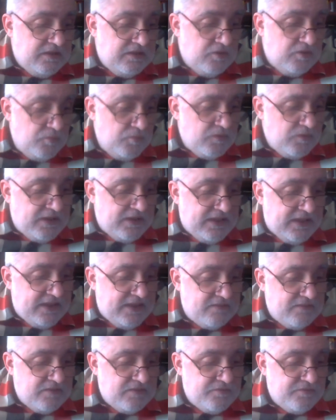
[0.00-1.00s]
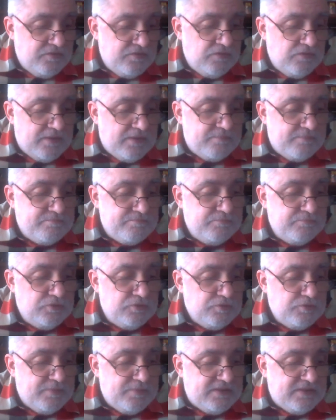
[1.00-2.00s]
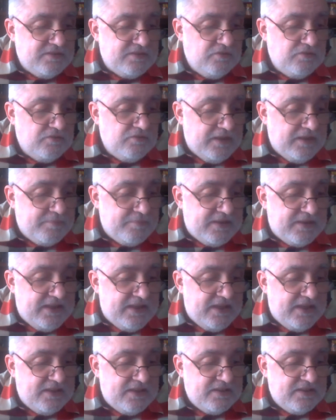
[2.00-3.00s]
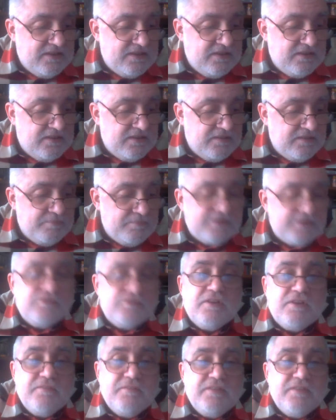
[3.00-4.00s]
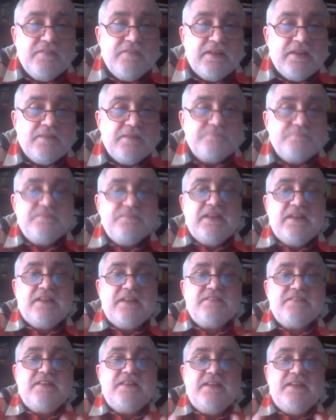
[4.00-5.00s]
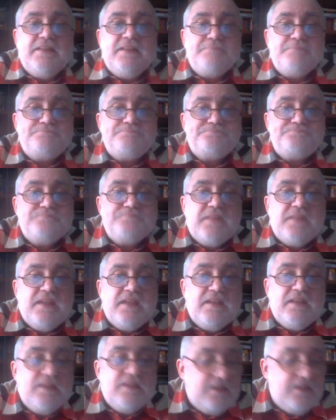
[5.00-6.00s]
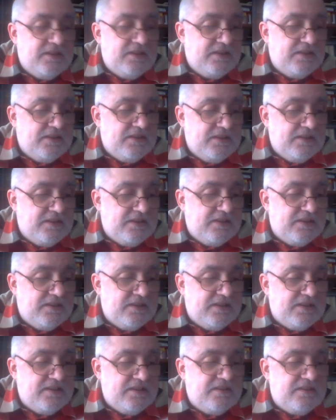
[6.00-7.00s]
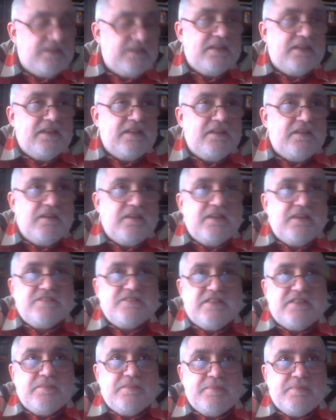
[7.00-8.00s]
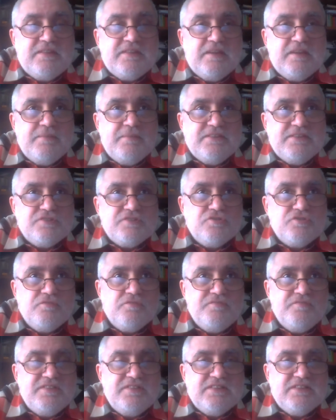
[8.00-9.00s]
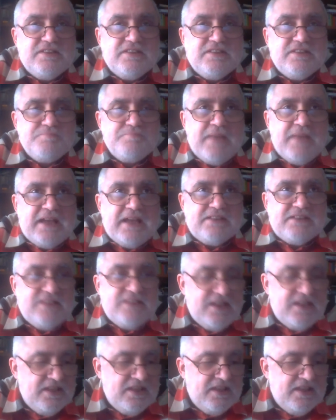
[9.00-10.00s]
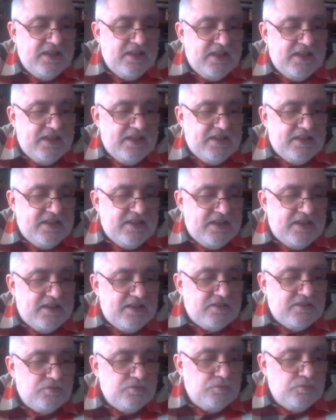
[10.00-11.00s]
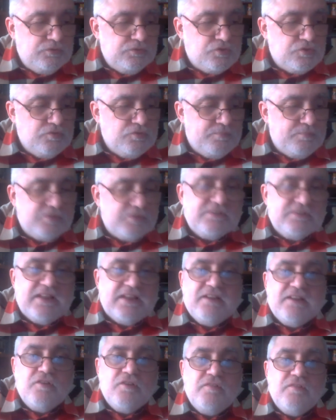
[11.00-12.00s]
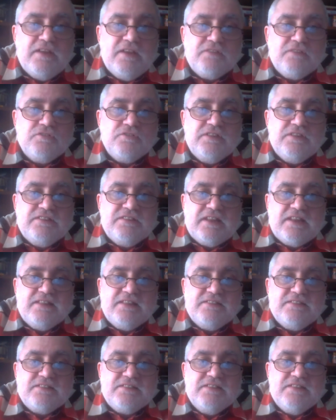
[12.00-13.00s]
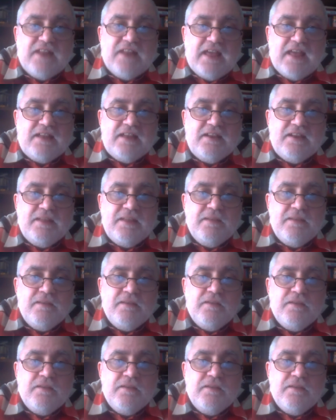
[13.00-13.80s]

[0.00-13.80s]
Comunque è una figura molto particolare perché eh, Platone vive nell'Atene che eh, è stata praticamente sconfitta da Sparta e che ha dovuto sopportare il governo dei 30 tiranni.